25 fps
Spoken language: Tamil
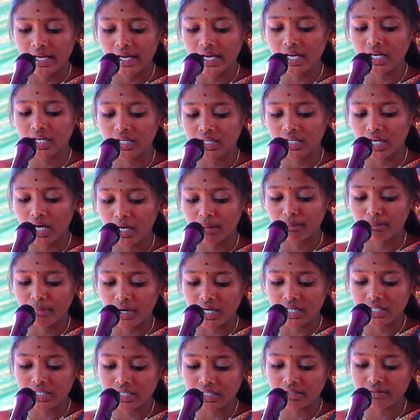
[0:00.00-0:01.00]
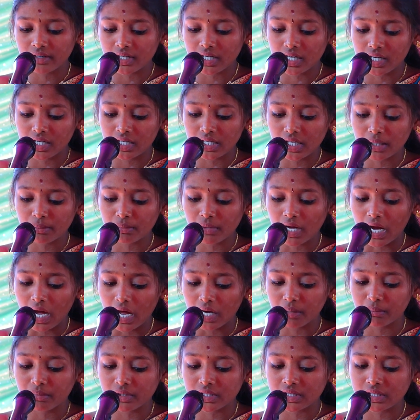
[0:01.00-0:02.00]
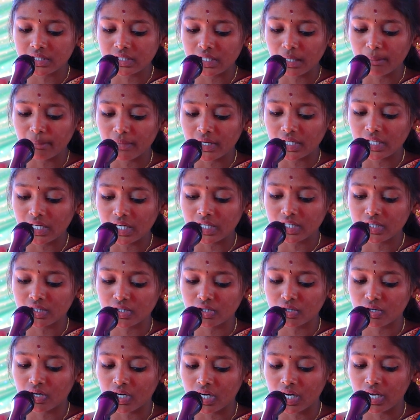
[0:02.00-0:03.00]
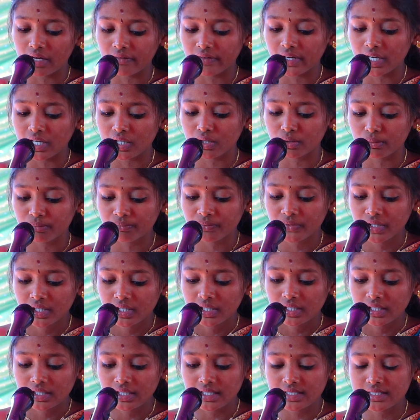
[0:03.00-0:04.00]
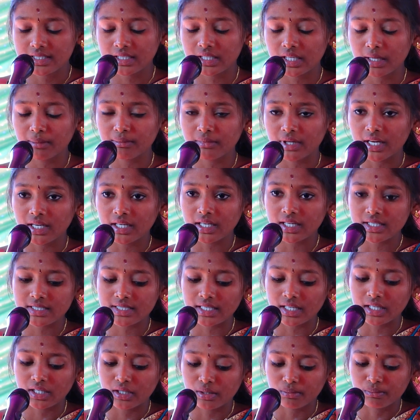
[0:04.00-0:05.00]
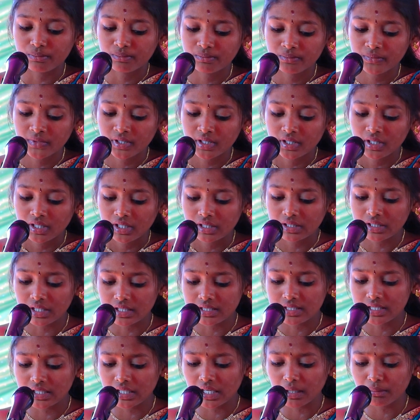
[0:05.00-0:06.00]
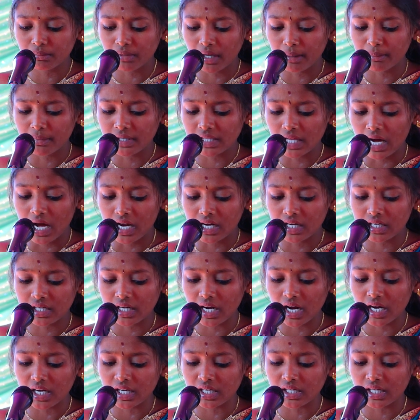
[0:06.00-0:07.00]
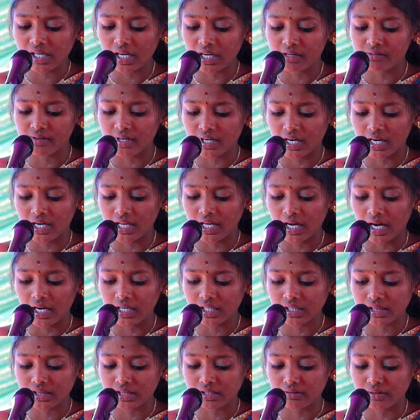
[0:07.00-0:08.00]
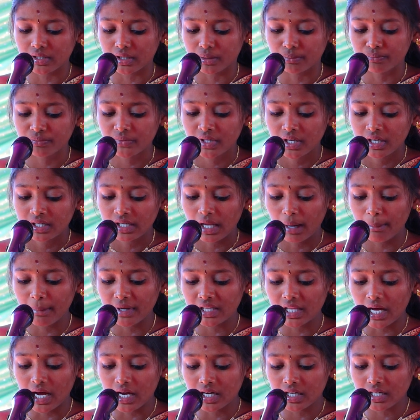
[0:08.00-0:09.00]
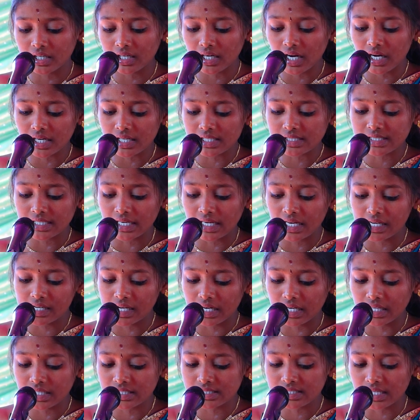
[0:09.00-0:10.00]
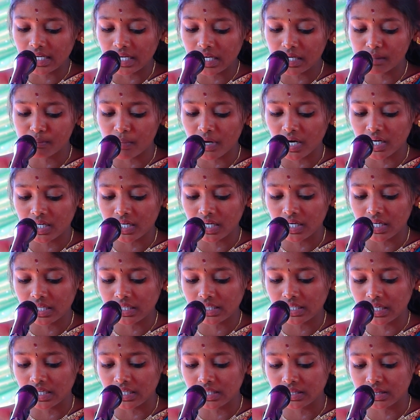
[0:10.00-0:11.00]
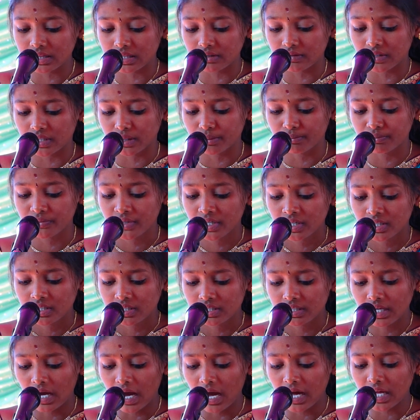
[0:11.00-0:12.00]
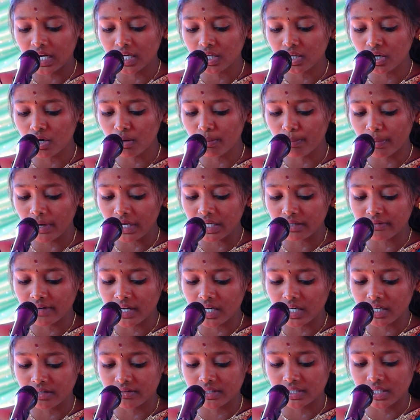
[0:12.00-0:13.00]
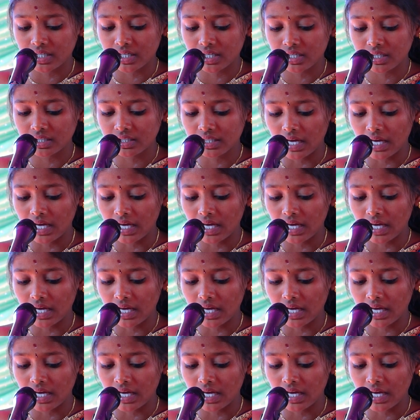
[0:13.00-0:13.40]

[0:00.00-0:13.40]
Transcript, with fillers: ஏன் நாம் மற்றவர்களிடம் காண்பித்து நம்மை கெடுத்து கொள்ள வேண்டும் இந்த சினம் என்ன செய்யும் இந்த சினம் நமது அன்றாட நிகழ்வுகளை அழித்துவிடும் நமது அன்றாட செயல்களை செயல்பாடுகளை கெடுத்துவிடும் யாரையோ பழிவாங்குவதற்கு